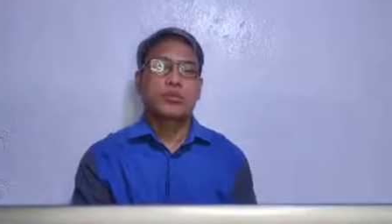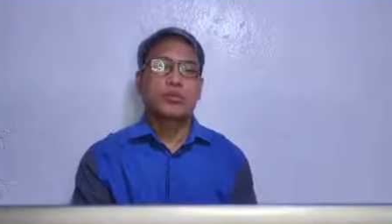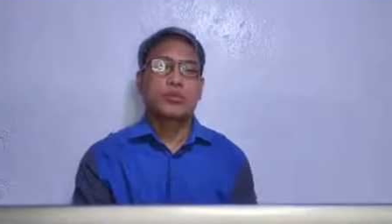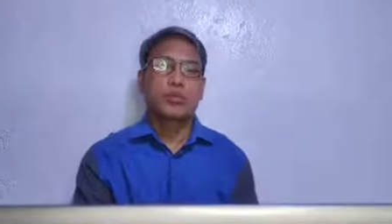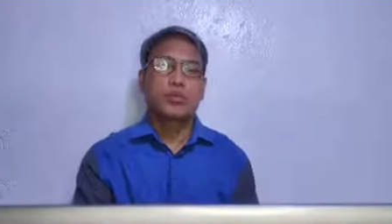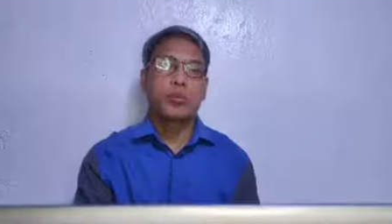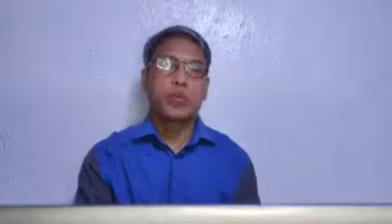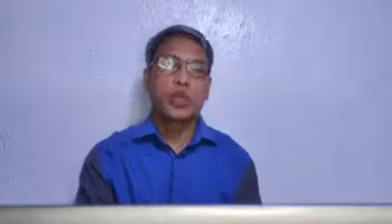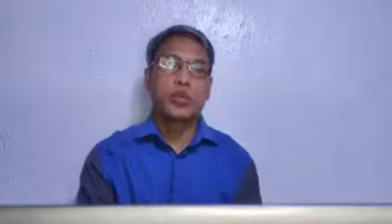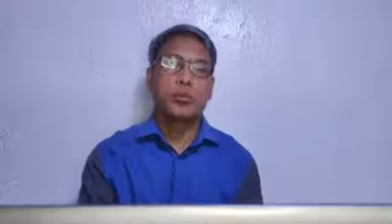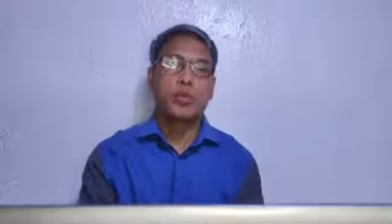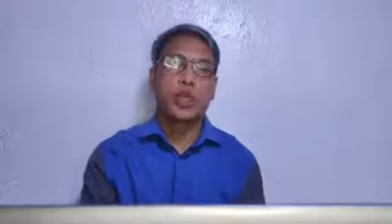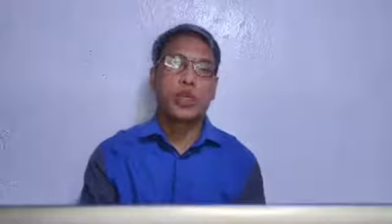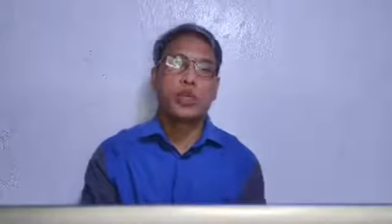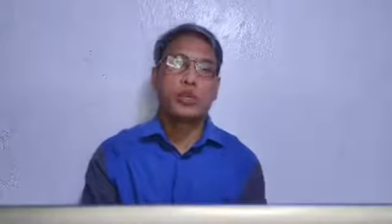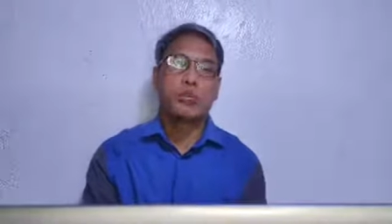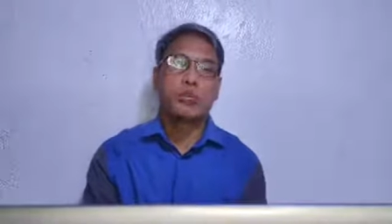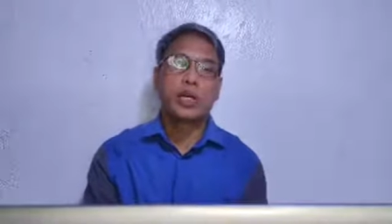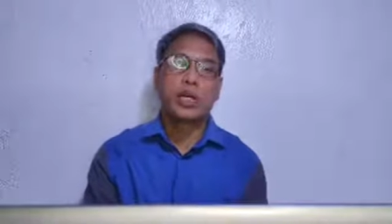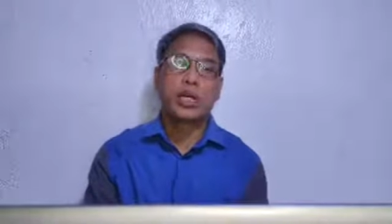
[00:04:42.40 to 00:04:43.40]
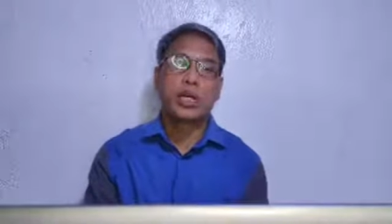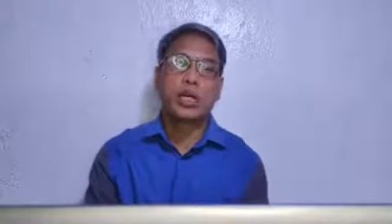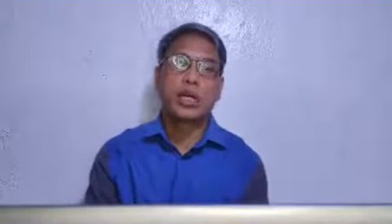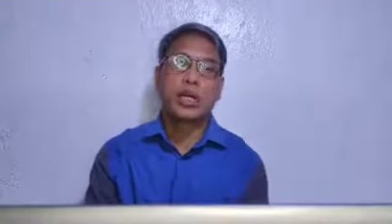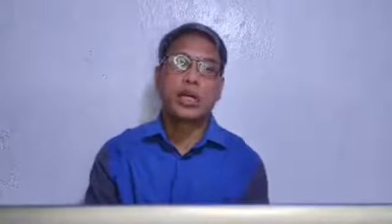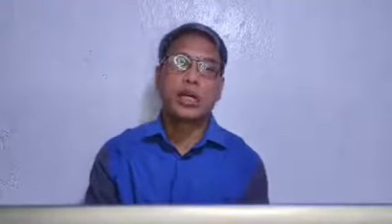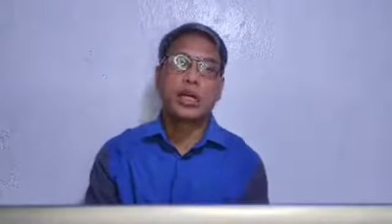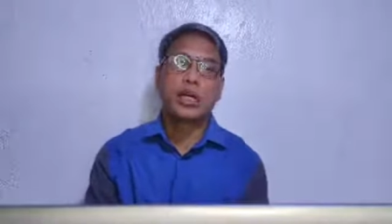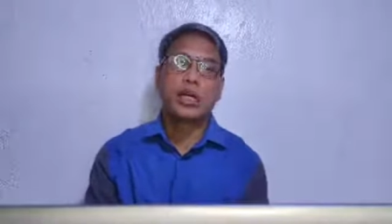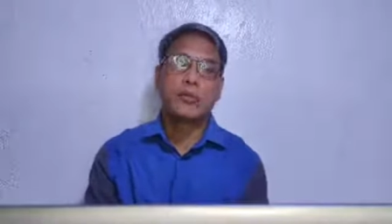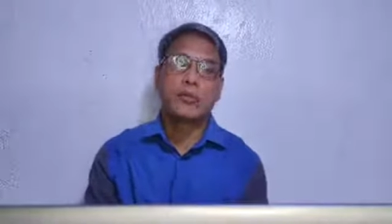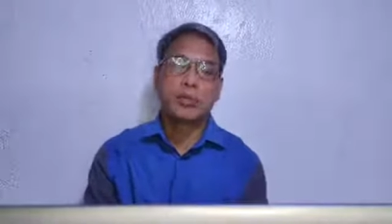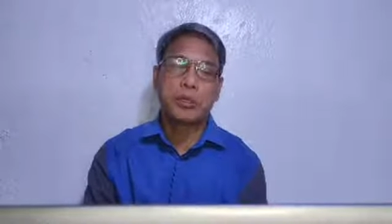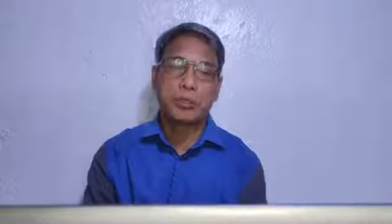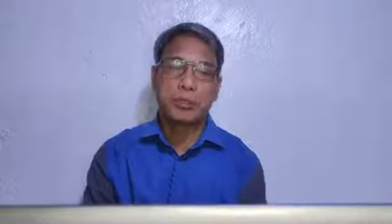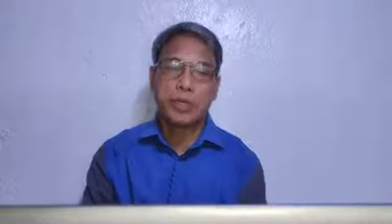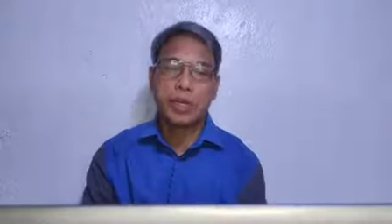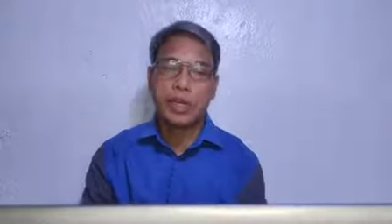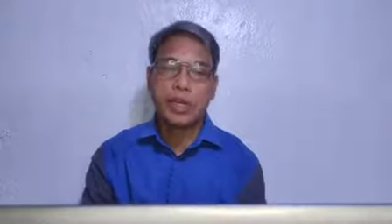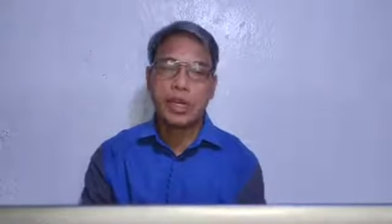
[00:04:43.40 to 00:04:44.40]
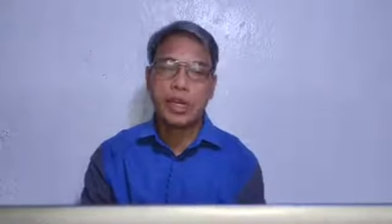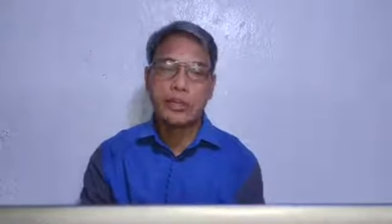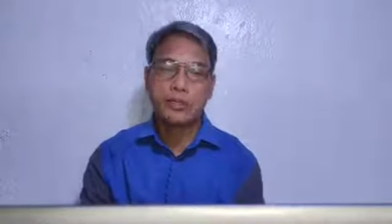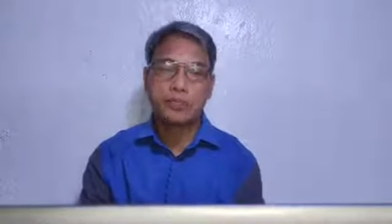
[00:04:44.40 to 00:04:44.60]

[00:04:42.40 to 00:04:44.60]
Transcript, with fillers: kung meron po kayong mga Biblia